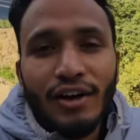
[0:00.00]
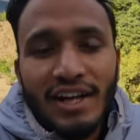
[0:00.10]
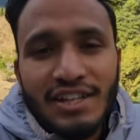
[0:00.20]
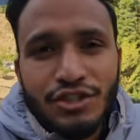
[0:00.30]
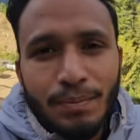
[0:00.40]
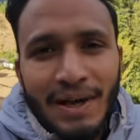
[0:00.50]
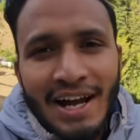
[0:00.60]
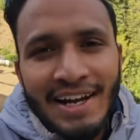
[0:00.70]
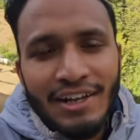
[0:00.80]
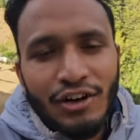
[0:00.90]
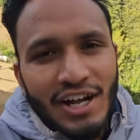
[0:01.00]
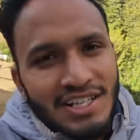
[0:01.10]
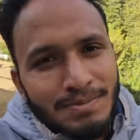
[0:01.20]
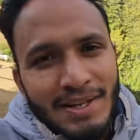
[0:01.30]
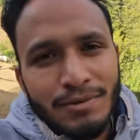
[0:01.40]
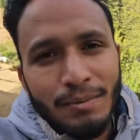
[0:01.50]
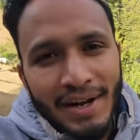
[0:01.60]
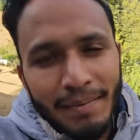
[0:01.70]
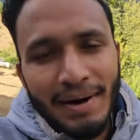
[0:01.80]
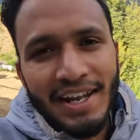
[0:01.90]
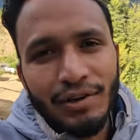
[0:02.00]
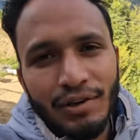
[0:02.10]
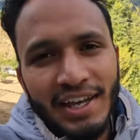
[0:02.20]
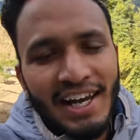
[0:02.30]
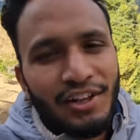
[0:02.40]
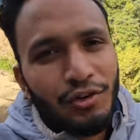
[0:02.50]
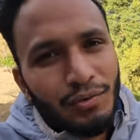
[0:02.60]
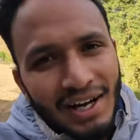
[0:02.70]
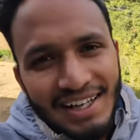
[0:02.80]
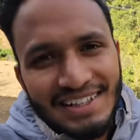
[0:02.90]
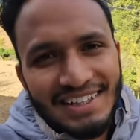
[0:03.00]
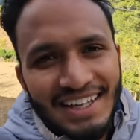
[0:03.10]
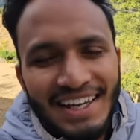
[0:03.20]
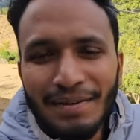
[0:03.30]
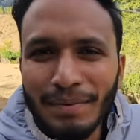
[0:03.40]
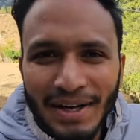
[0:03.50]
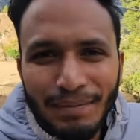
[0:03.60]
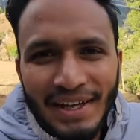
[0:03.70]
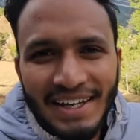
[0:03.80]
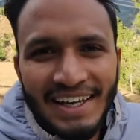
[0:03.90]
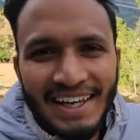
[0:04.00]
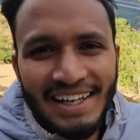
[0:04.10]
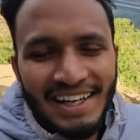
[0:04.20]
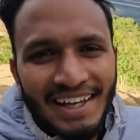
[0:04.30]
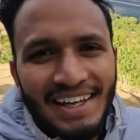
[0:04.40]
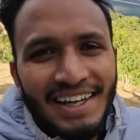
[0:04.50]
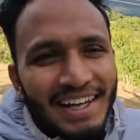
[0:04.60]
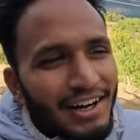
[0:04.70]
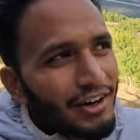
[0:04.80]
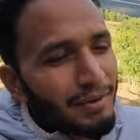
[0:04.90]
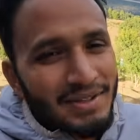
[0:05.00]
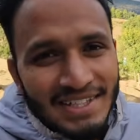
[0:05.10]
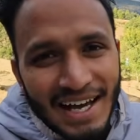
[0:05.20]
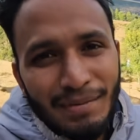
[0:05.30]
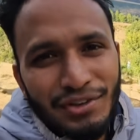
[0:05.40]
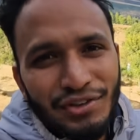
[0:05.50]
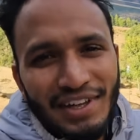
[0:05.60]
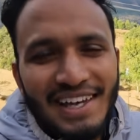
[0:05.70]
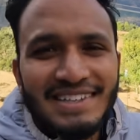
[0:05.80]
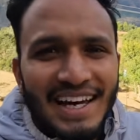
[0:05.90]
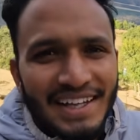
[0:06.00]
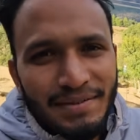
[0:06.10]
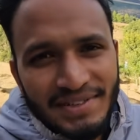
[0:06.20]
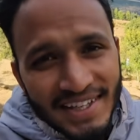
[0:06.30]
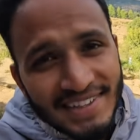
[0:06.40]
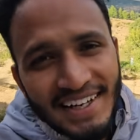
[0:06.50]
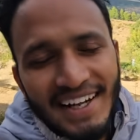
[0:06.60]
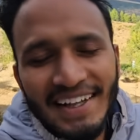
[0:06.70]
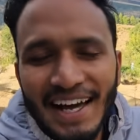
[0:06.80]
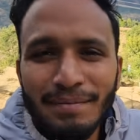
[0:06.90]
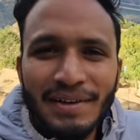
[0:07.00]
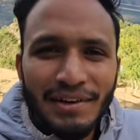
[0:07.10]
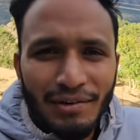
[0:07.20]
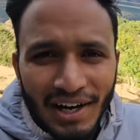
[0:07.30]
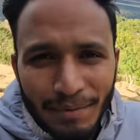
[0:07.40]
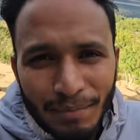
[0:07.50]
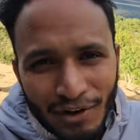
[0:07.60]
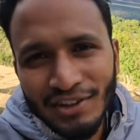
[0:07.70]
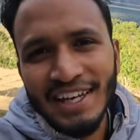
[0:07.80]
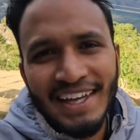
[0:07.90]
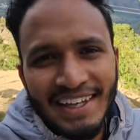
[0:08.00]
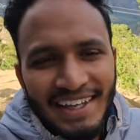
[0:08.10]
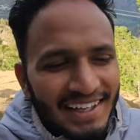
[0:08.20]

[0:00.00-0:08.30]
और कल चुपता घाटी और आसपास भी बर्फबारी हुई है तो वहाँ चलते हैं बर्फ देखने के लिए और अभी शाम हो चुकी है शायद हम सनसेट के टाइम तक वहाँ पहुँच जाएंगे